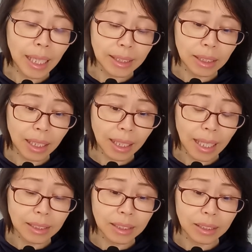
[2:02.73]
产生了
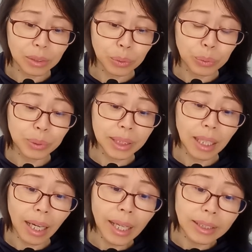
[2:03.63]
感情，互
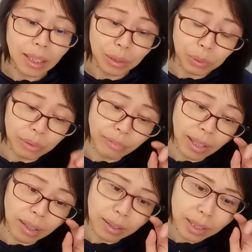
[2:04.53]
相爱上了对
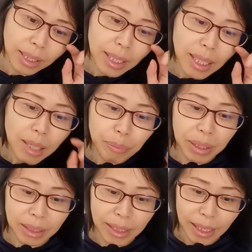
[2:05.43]
方，
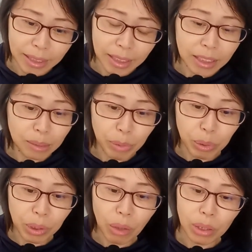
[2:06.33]
并且即使没
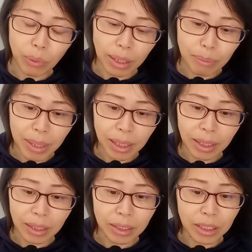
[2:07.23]
有高丽王的命
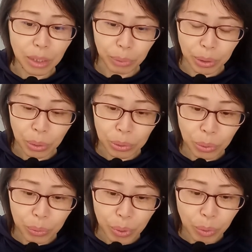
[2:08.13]
令，也会偷
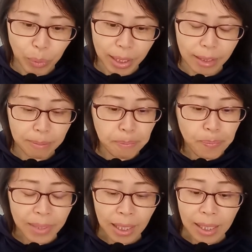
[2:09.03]
偷约会。
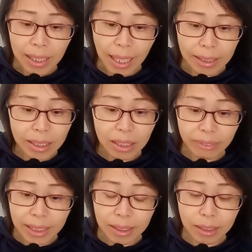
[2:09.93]
俩人
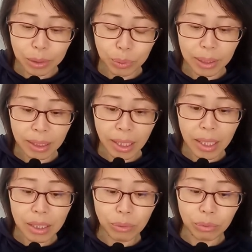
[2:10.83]
以为自己做的
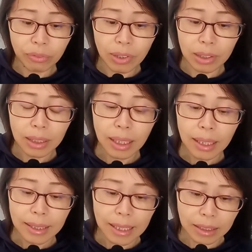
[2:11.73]
天衣无缝，
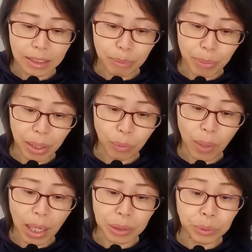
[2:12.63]
但这些变
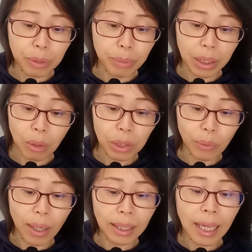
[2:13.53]
化却被高丽
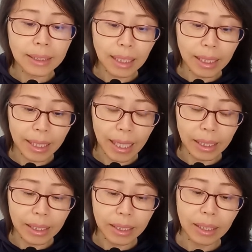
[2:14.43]
王看在了
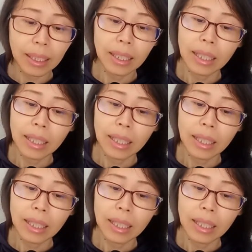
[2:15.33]
眼里。